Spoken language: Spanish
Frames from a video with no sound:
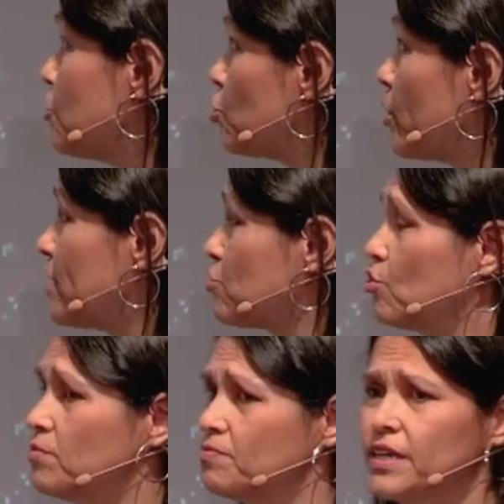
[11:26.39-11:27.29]
dicho
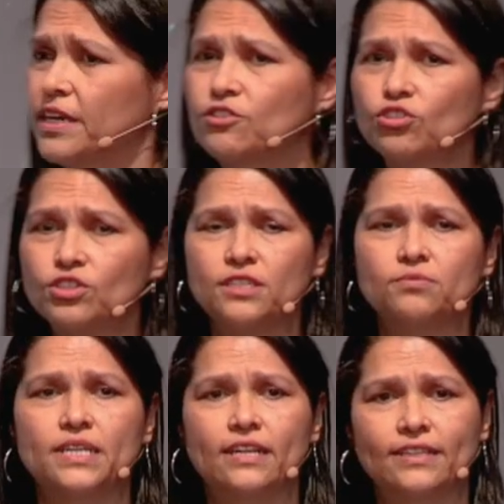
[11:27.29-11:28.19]
esto,
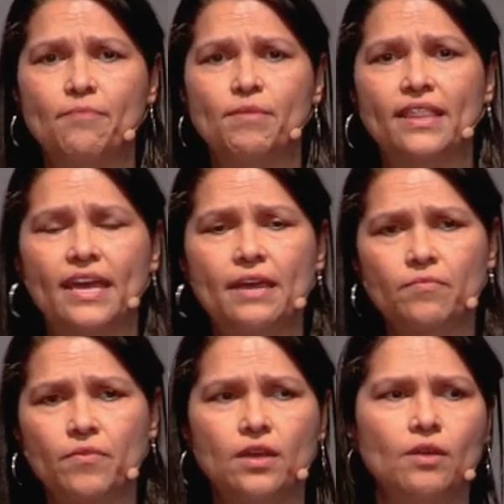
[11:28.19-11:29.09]
entonces viene el tema
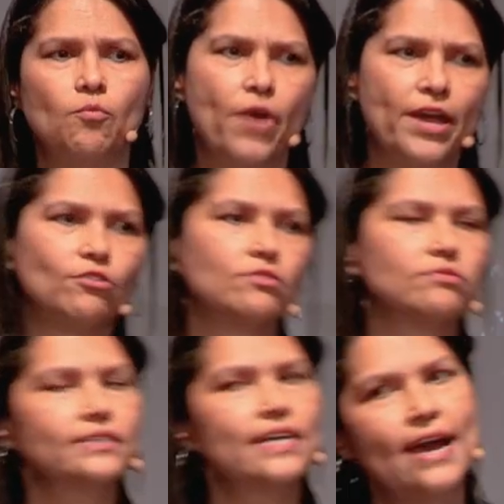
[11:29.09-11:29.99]
de, bueno,
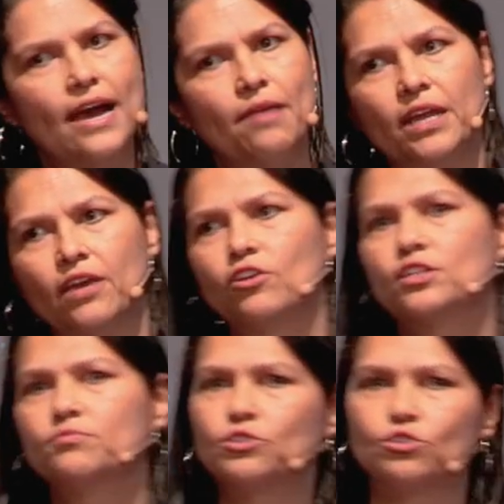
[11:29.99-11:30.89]
ya María
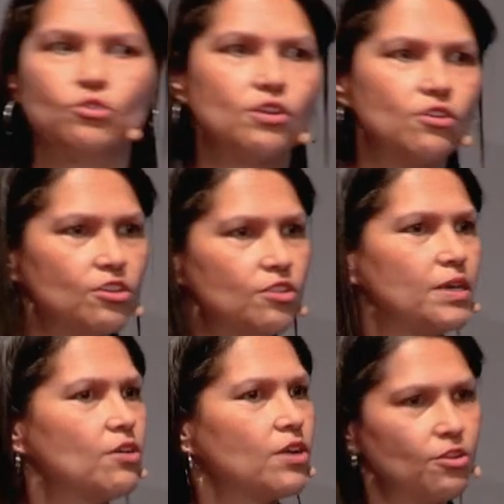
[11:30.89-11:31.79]
Dolores me echó todo el rollo y
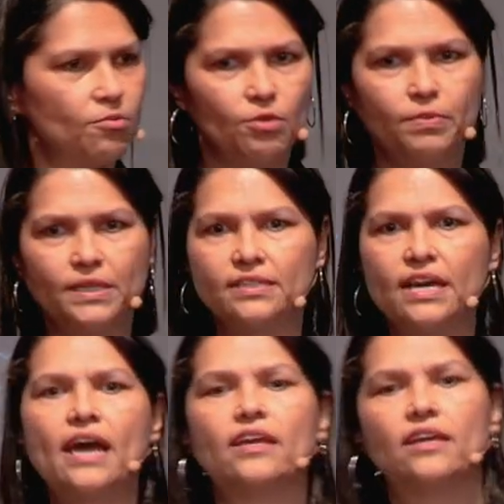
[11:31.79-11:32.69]
me dijo que yo puedo
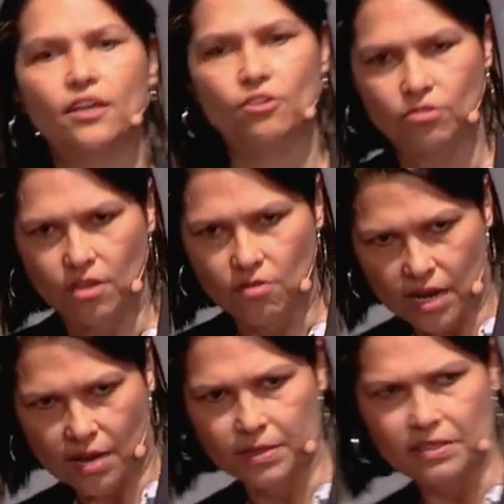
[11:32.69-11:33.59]
pensar y que yo
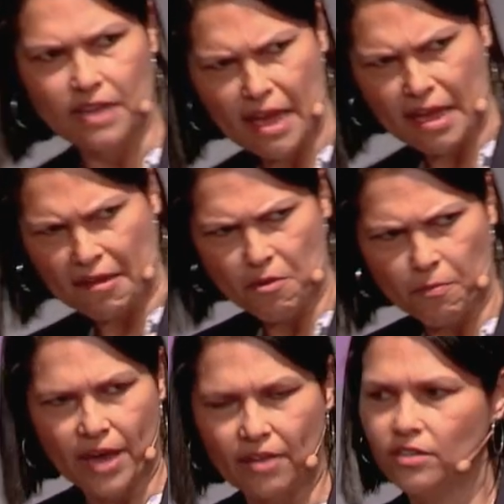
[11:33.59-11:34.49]
tengo la capacidad y que
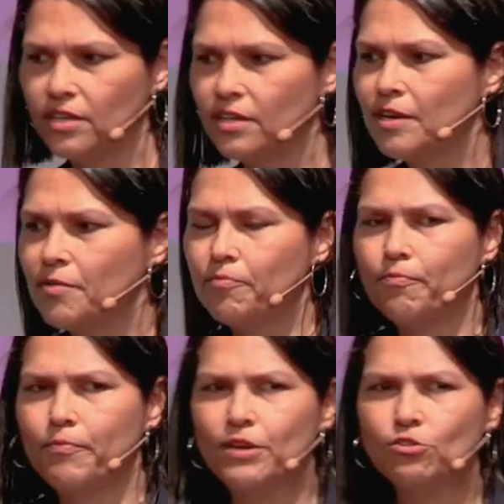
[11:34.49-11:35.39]
yo puedo.
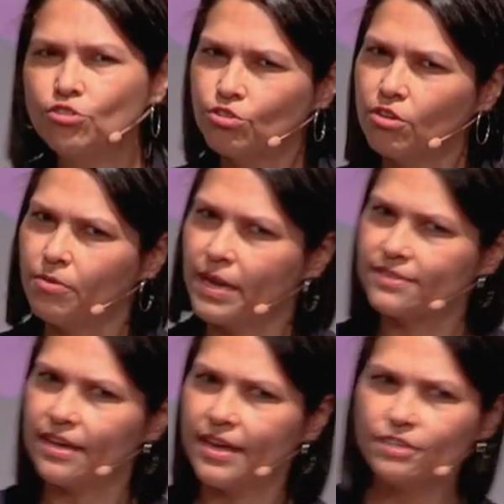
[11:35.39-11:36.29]
Pero no solo
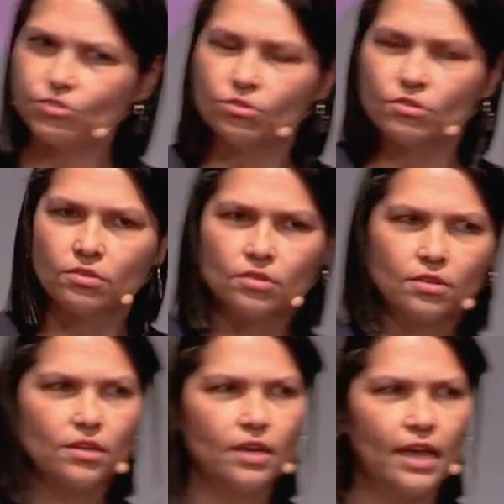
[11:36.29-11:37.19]
basta eso,
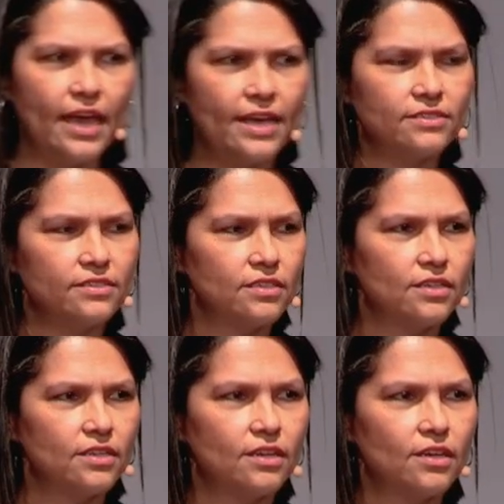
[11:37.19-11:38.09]
es
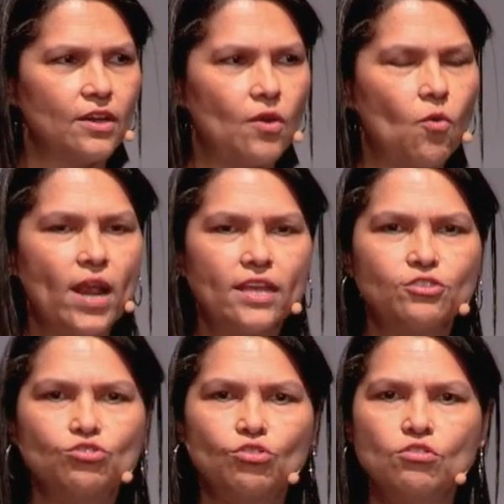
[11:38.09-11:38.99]

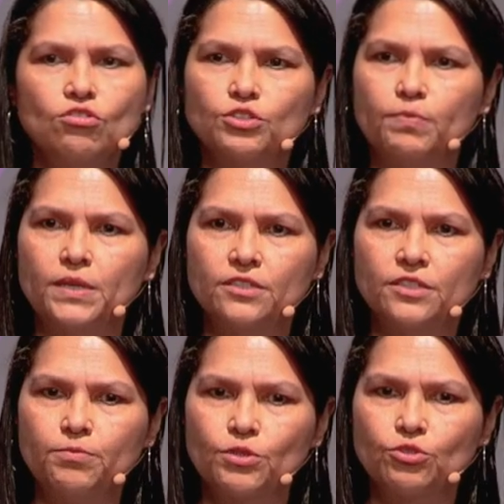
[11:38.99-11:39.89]
cuáles son los
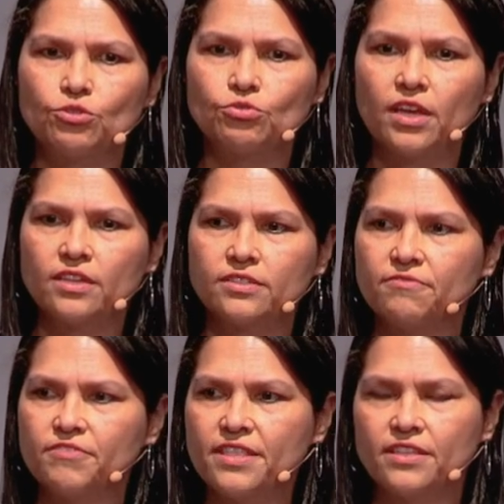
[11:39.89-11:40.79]
principios que ustedes
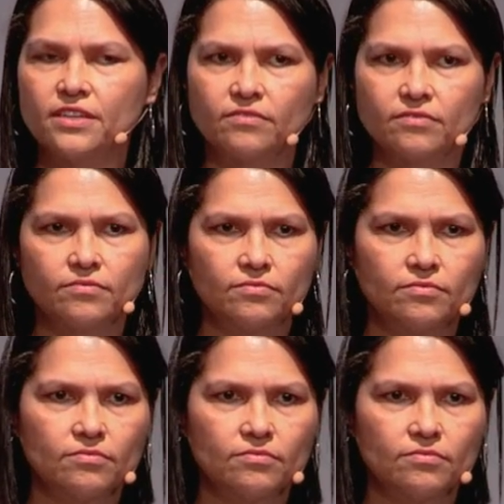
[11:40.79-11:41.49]
defienden